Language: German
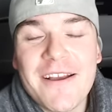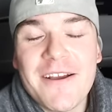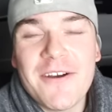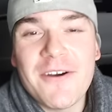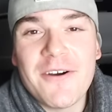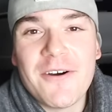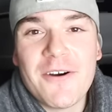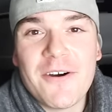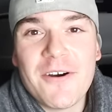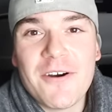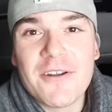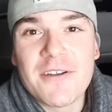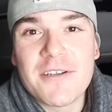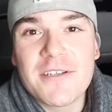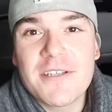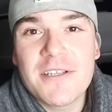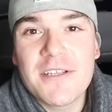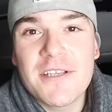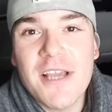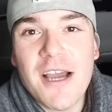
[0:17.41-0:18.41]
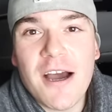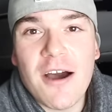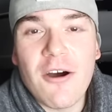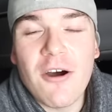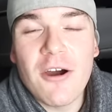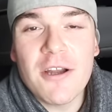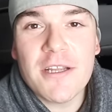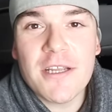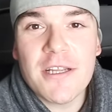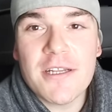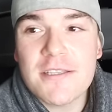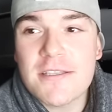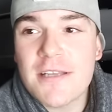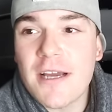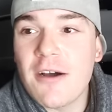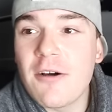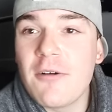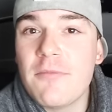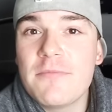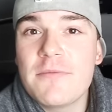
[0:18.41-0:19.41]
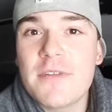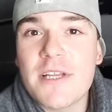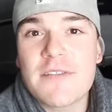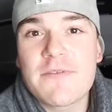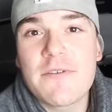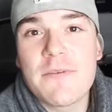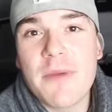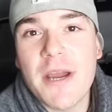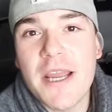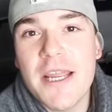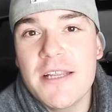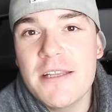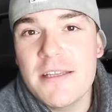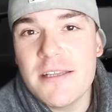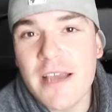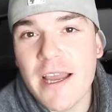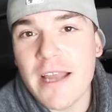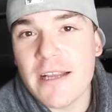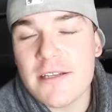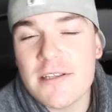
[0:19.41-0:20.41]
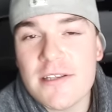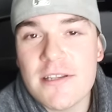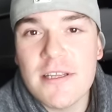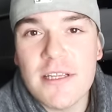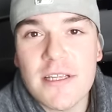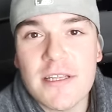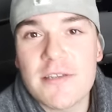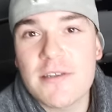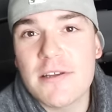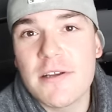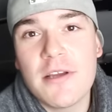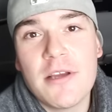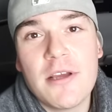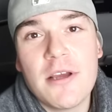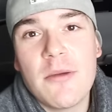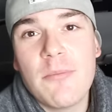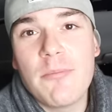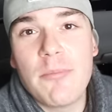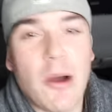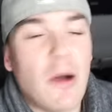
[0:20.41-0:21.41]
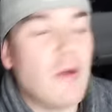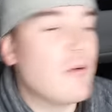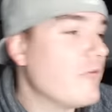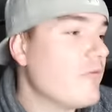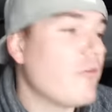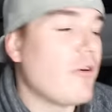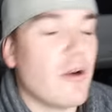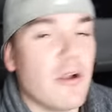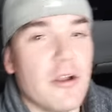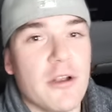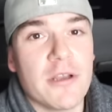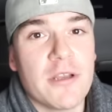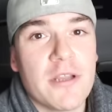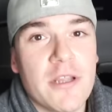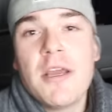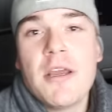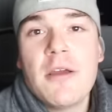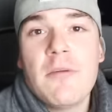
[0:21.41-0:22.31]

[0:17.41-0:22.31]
Und ja, heute geht es darum, dass wir mal indirektes Licht bauen wollen.